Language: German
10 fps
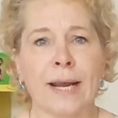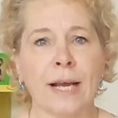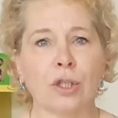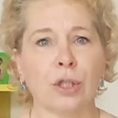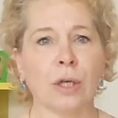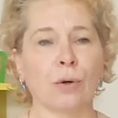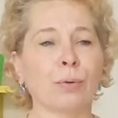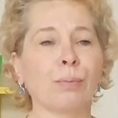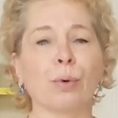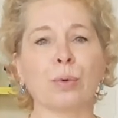Hersteller
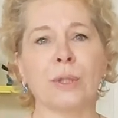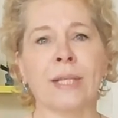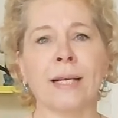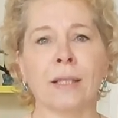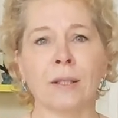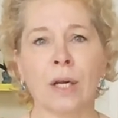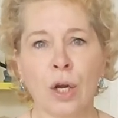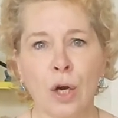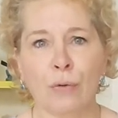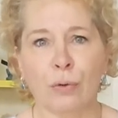und Produzenten
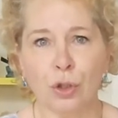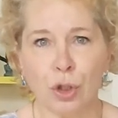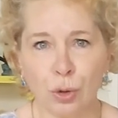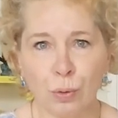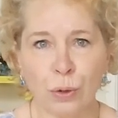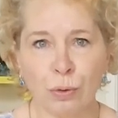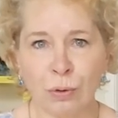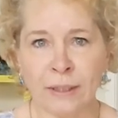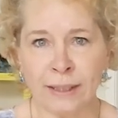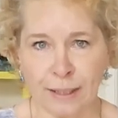von
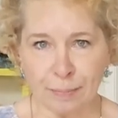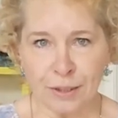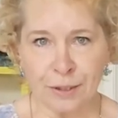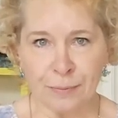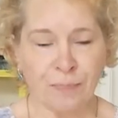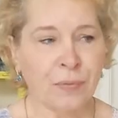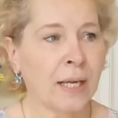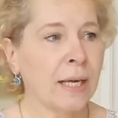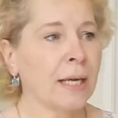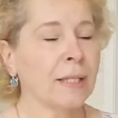Schuhsohlen gibt.
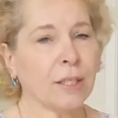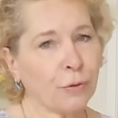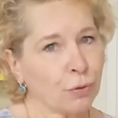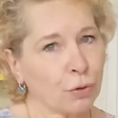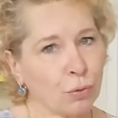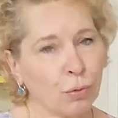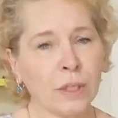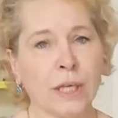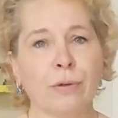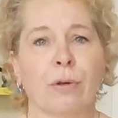Die
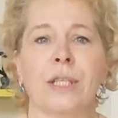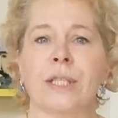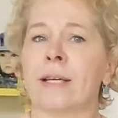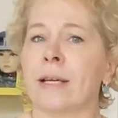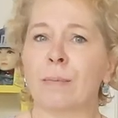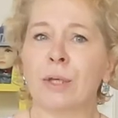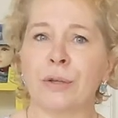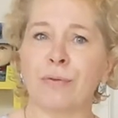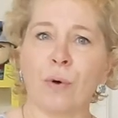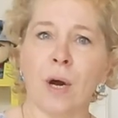versuchen natürlich dann immer
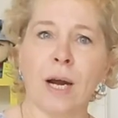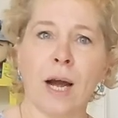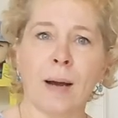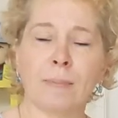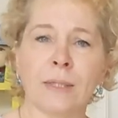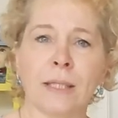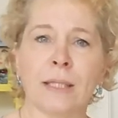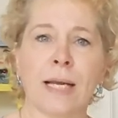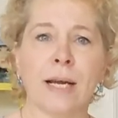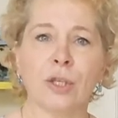die Vorgaben
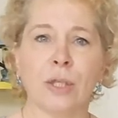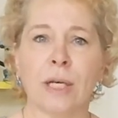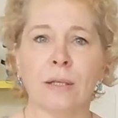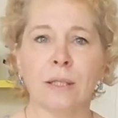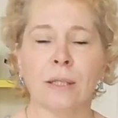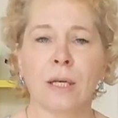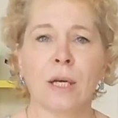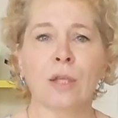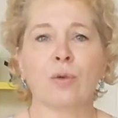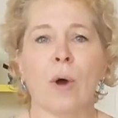des Herstellers
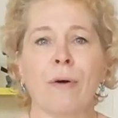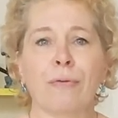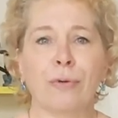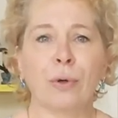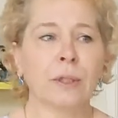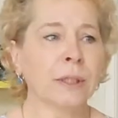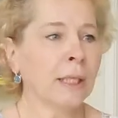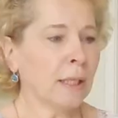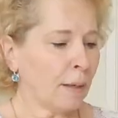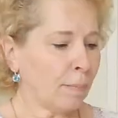zu erfüllen.
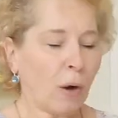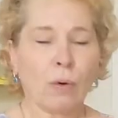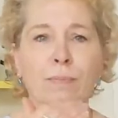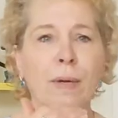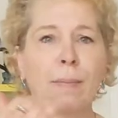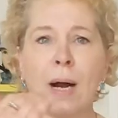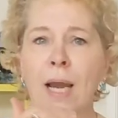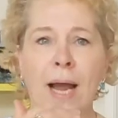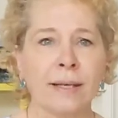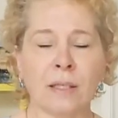Baut mir mal
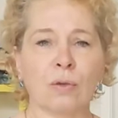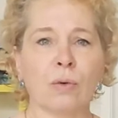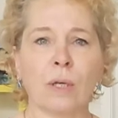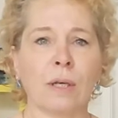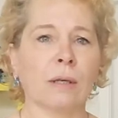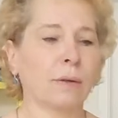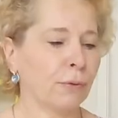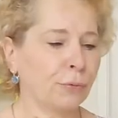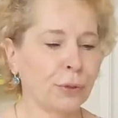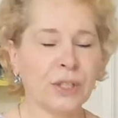eine Sohle
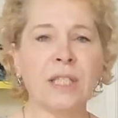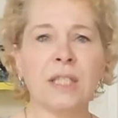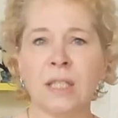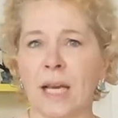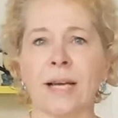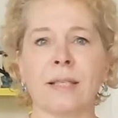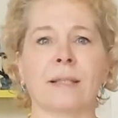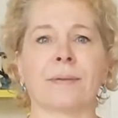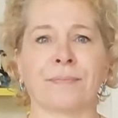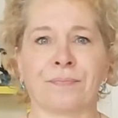für diesen
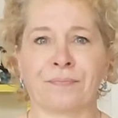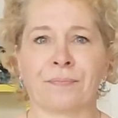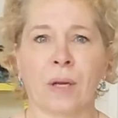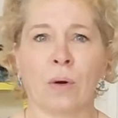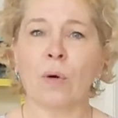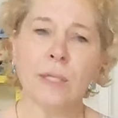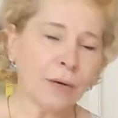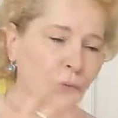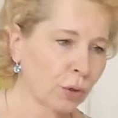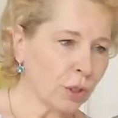Leisten. Und
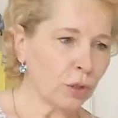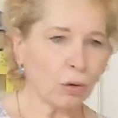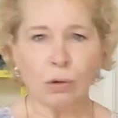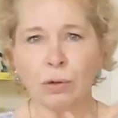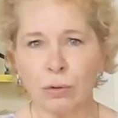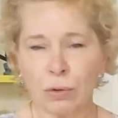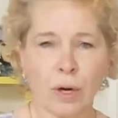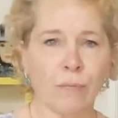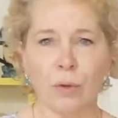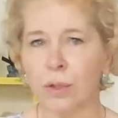dann wird gedoktert und
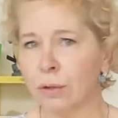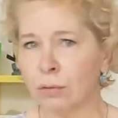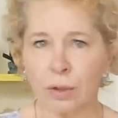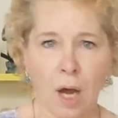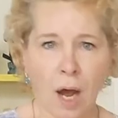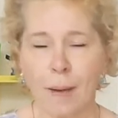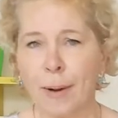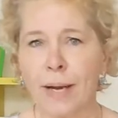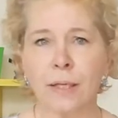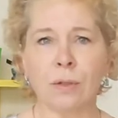dann wird
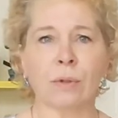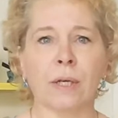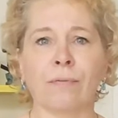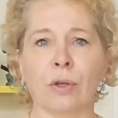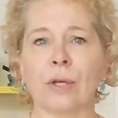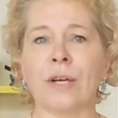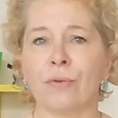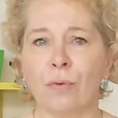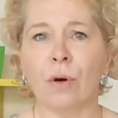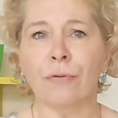gearbeitet und dann wird
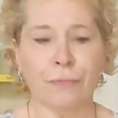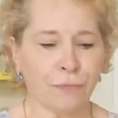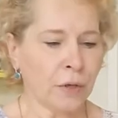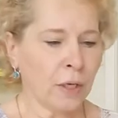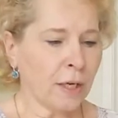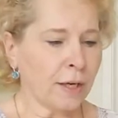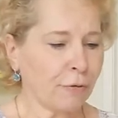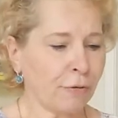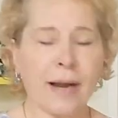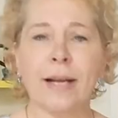entworfen,
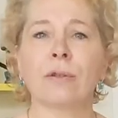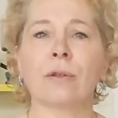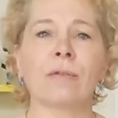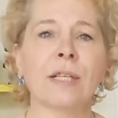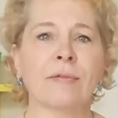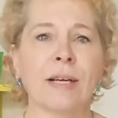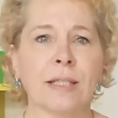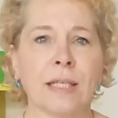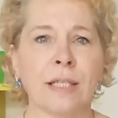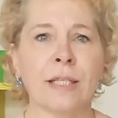gefeilt und was
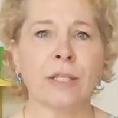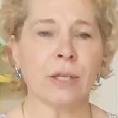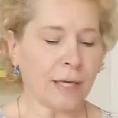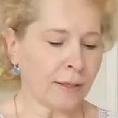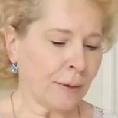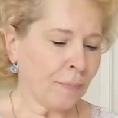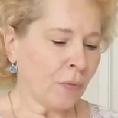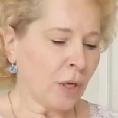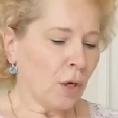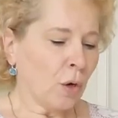weiß ich nicht dran.
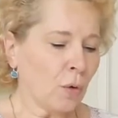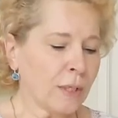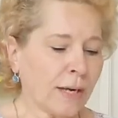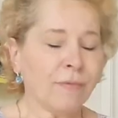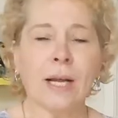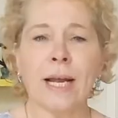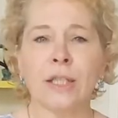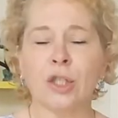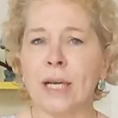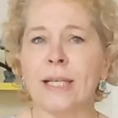Und dann
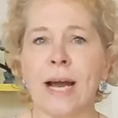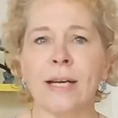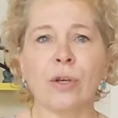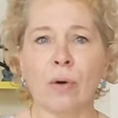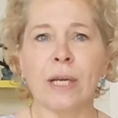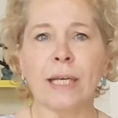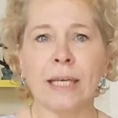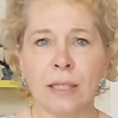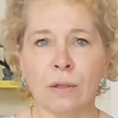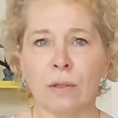entsteht eine neue
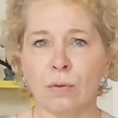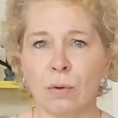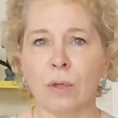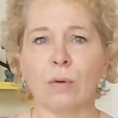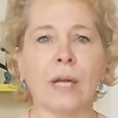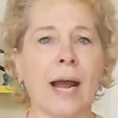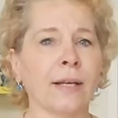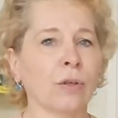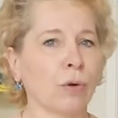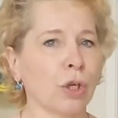Kindersohle oder
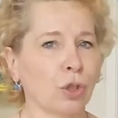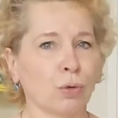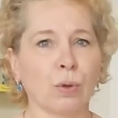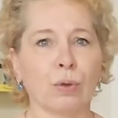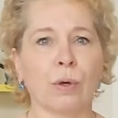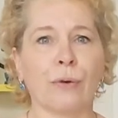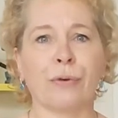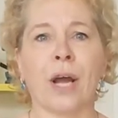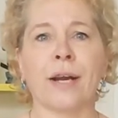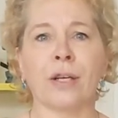eine neue Schuhsohle
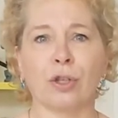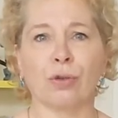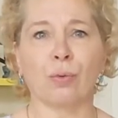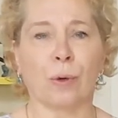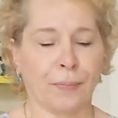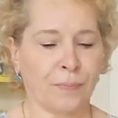für einen Schuh.